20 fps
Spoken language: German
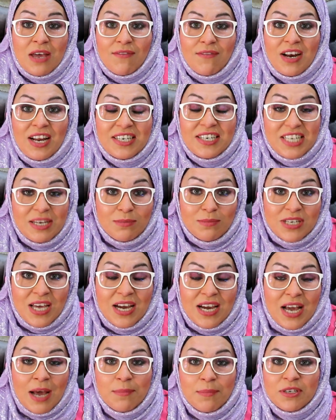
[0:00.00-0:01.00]
Weil an dem
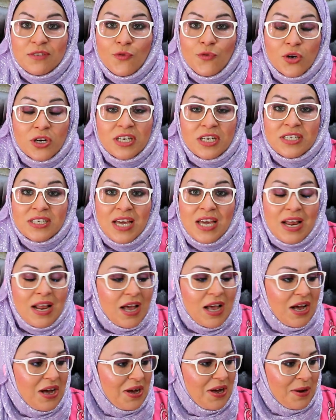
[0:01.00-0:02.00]
Tag habe ich wirklich,
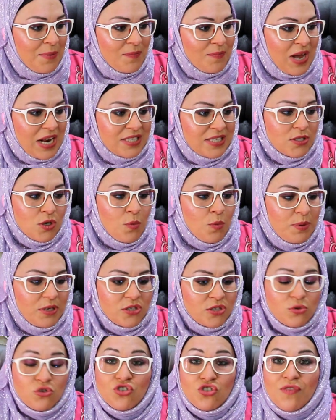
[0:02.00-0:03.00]
ähm, als ob
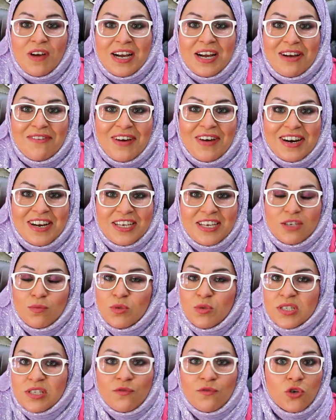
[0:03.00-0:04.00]
ich so schwanger war, ne? ich
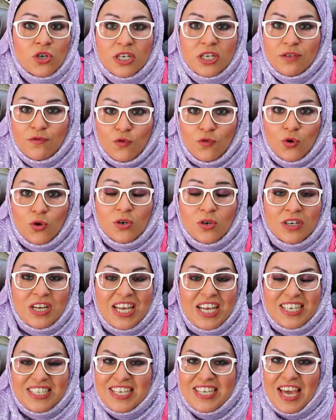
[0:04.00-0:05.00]
musste wirklich würgen.
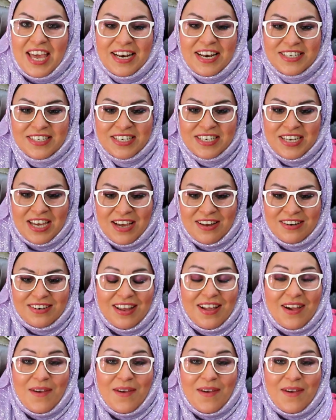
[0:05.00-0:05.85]
Die Ente da,